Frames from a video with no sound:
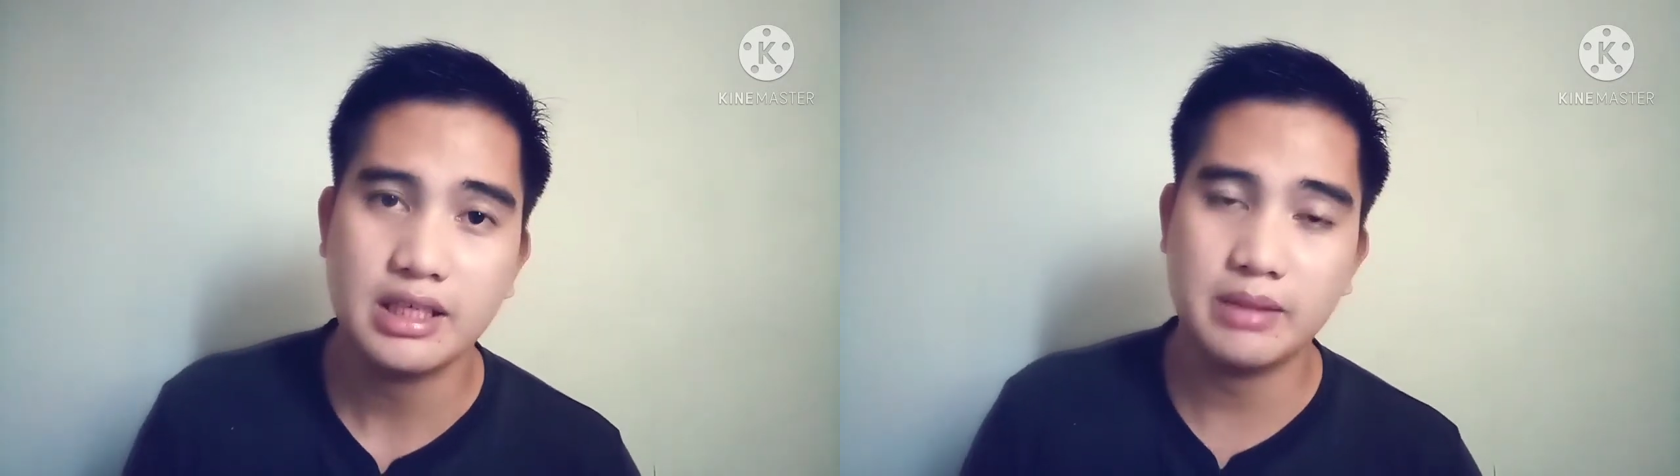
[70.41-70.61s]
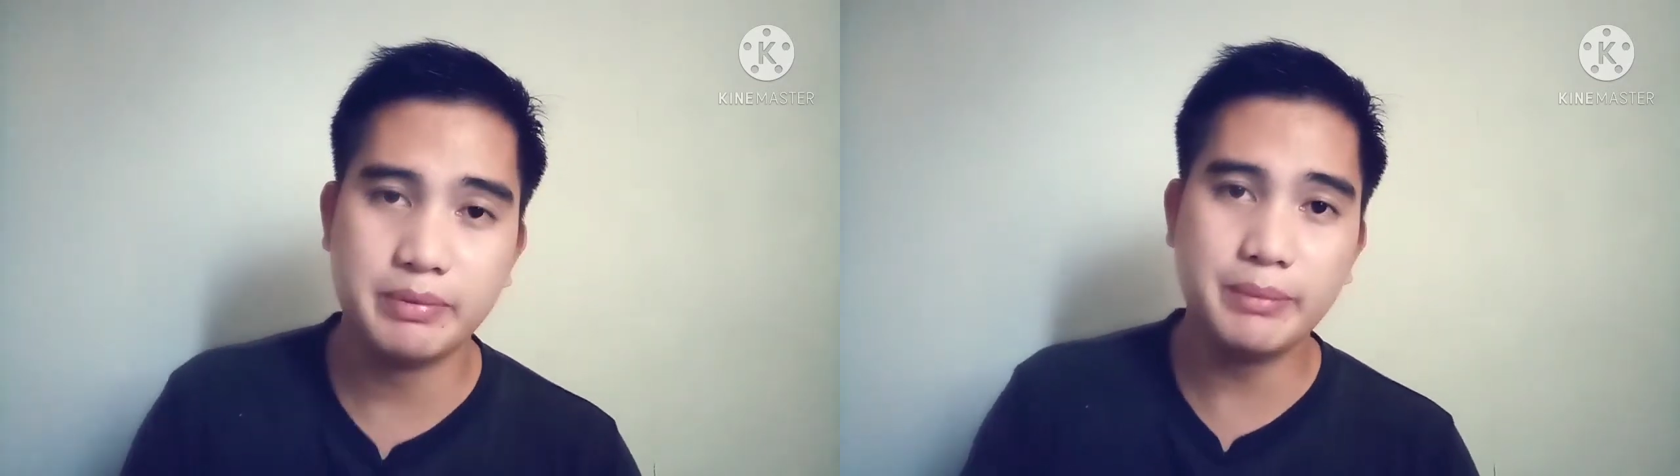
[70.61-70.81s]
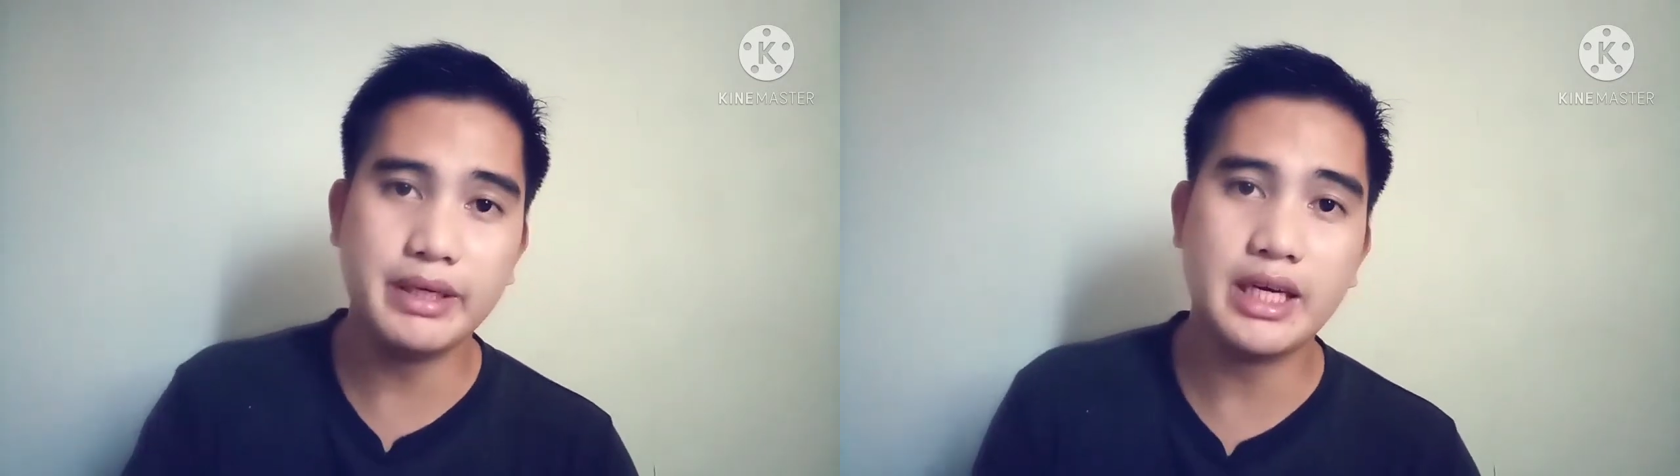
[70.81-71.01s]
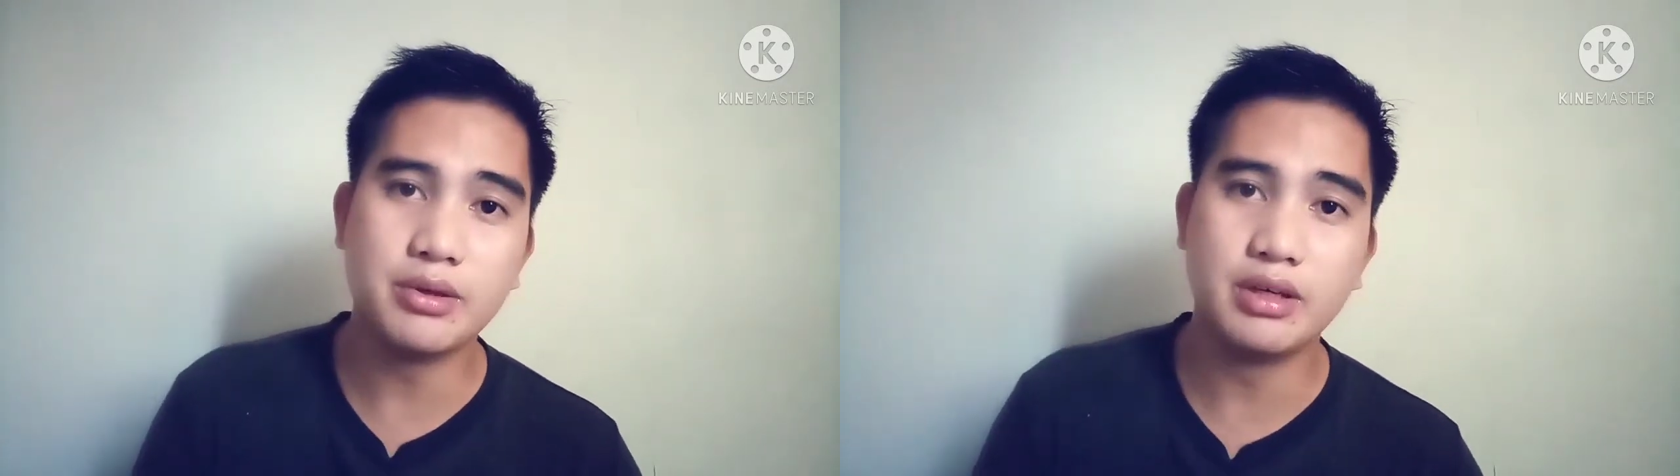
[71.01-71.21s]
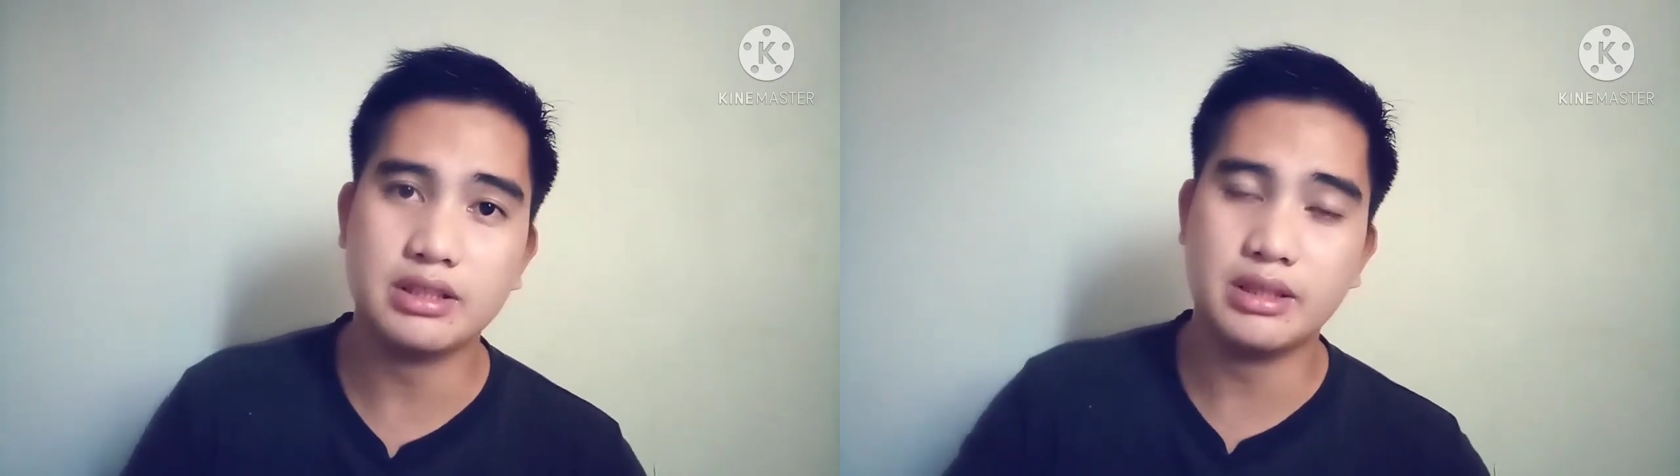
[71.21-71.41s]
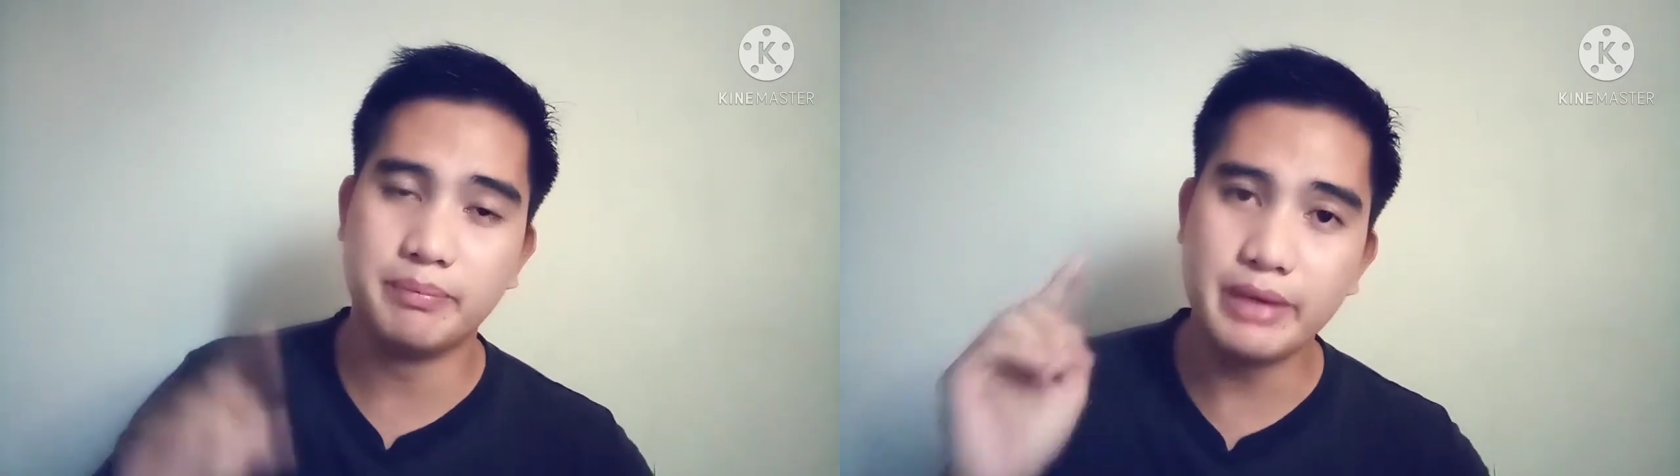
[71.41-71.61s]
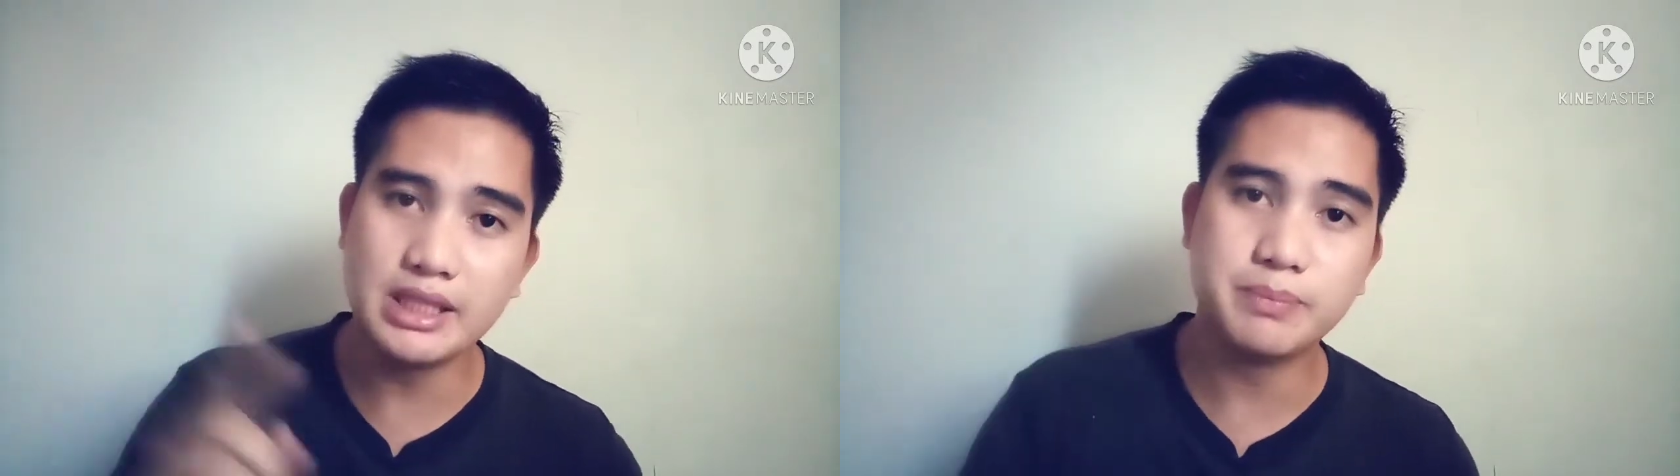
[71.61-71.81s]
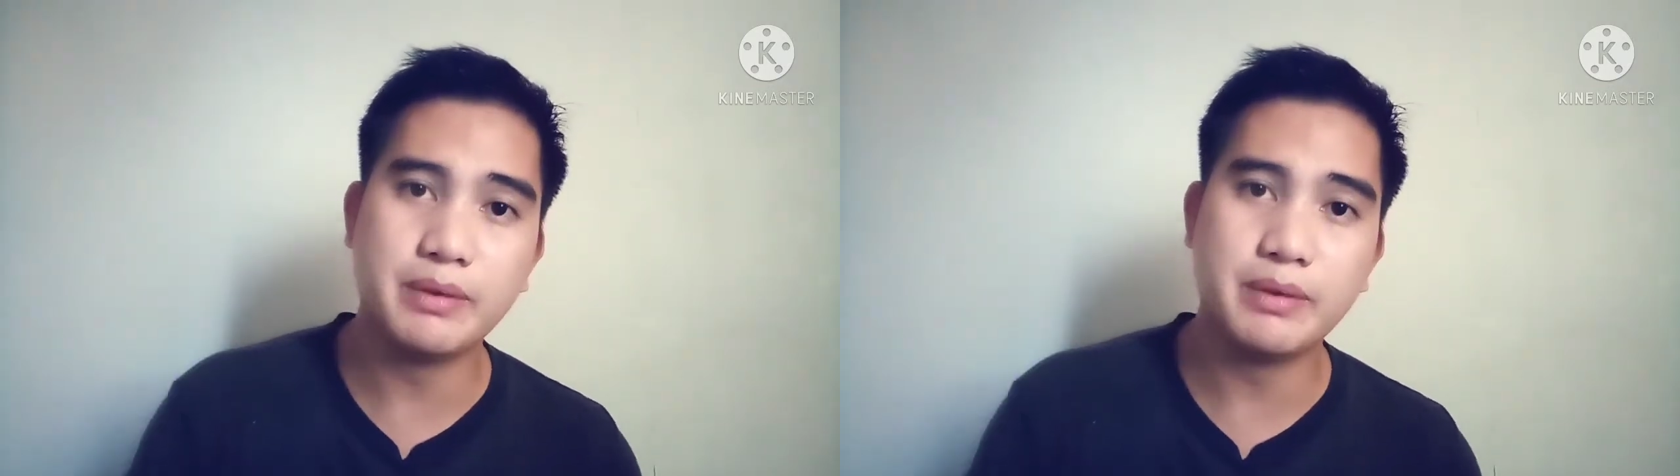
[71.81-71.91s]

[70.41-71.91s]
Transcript: ibibigay ko ang the best